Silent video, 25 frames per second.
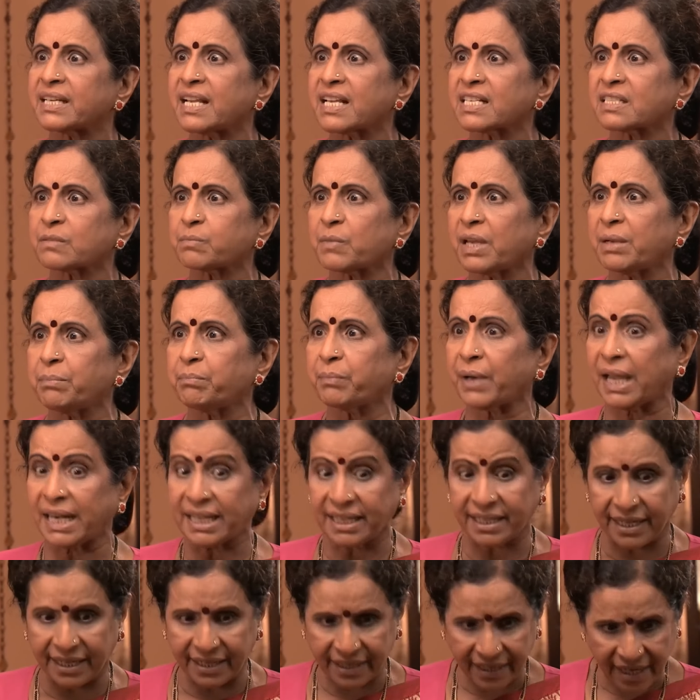رجعت
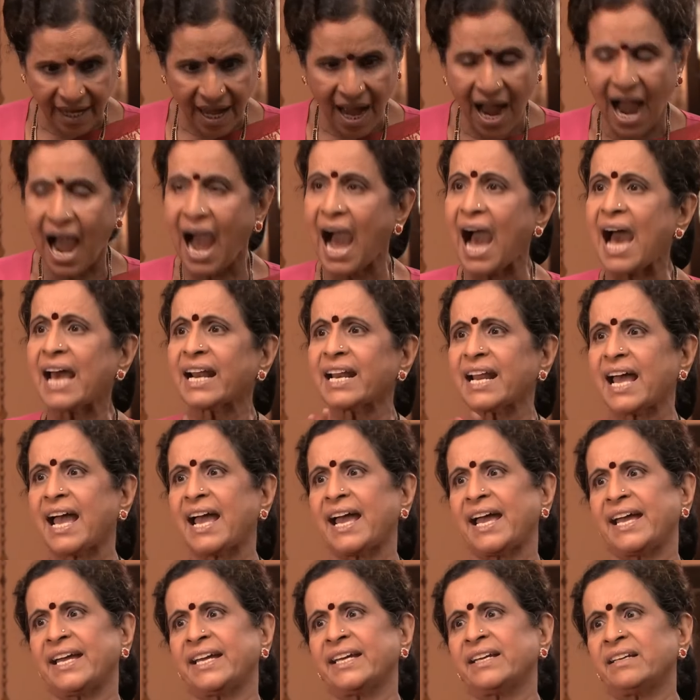لحياته دغري وبسرعة ما